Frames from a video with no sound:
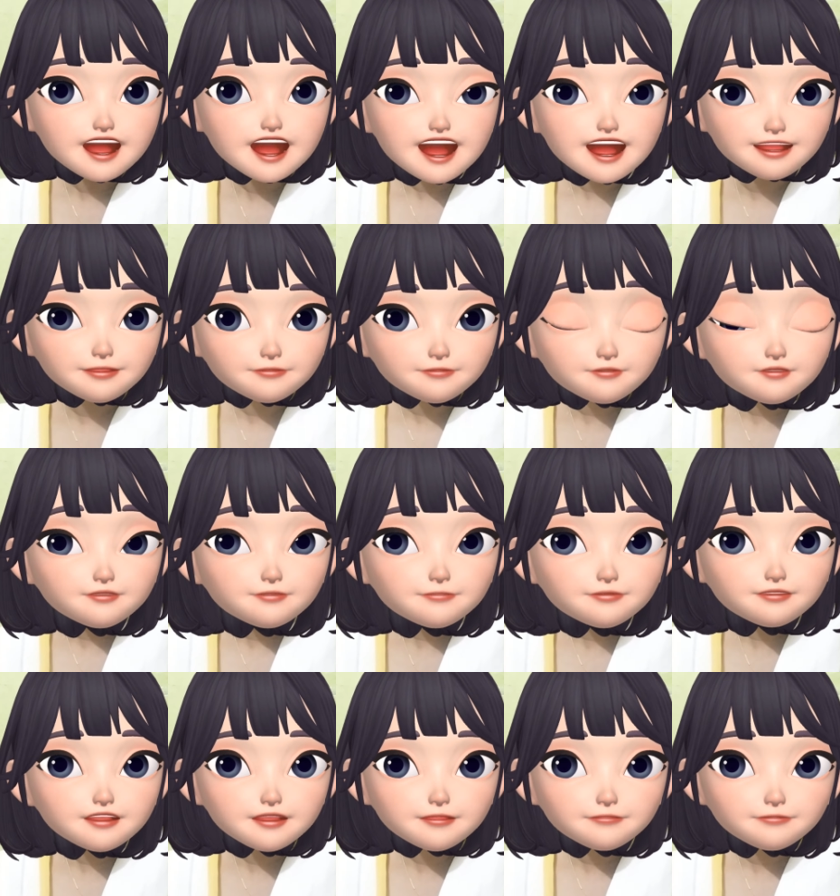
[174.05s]
ஆனா மொத்த
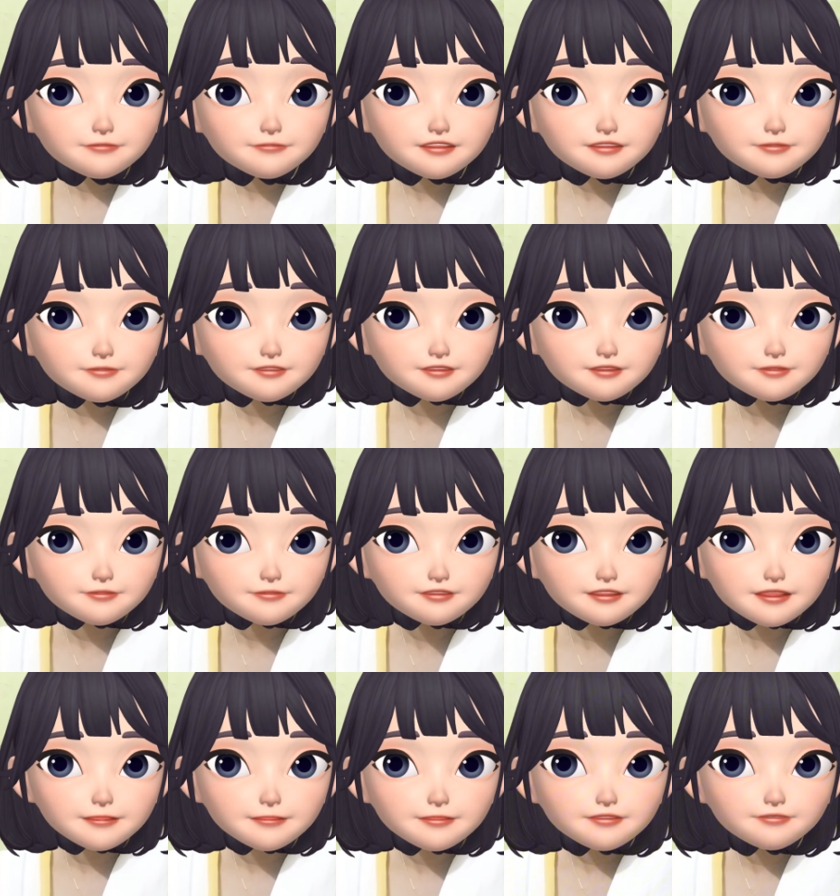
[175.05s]
பழியும் அம்மா மேல போட்டு இப்படி
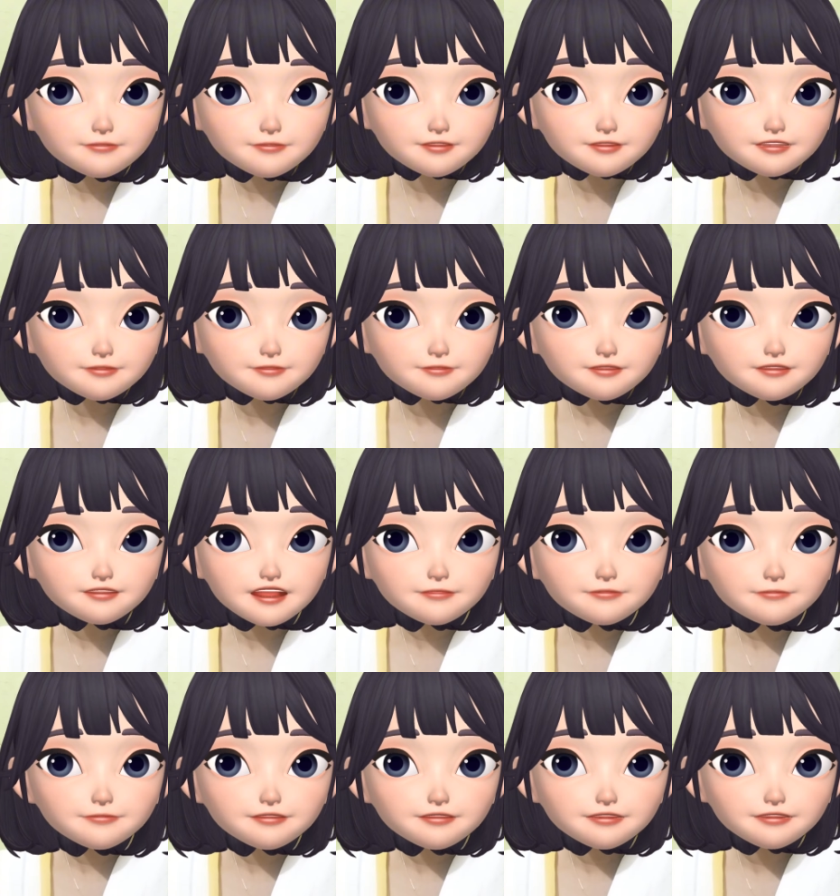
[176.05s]
அம்மாவை வந்து நிம்மதி இல்லாம
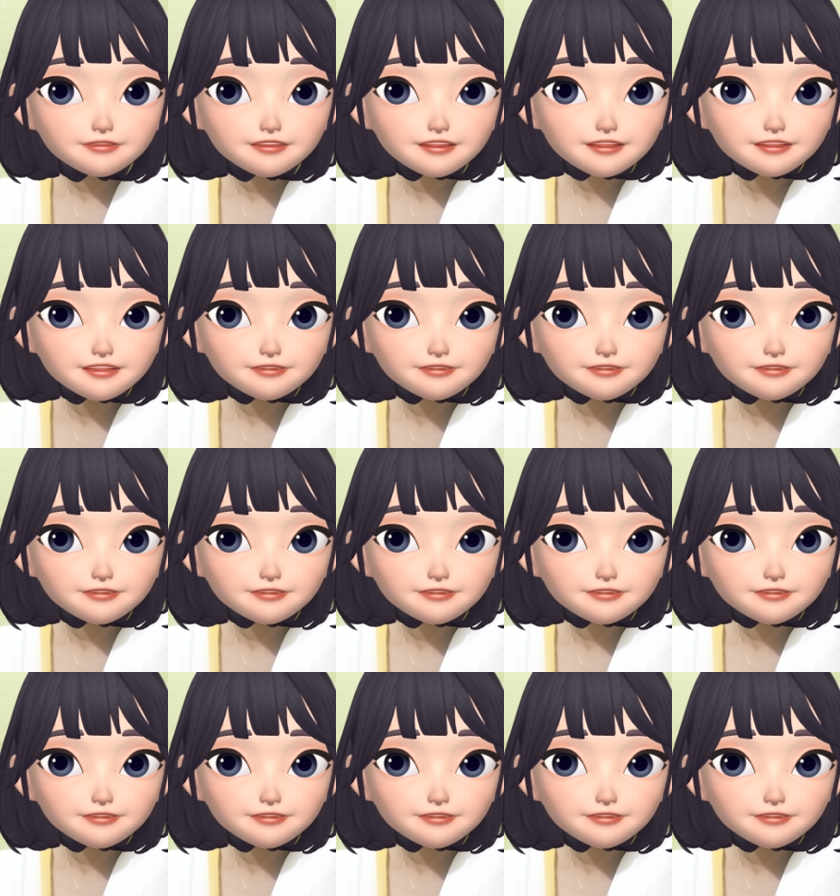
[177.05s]
பண்ணிட்டியே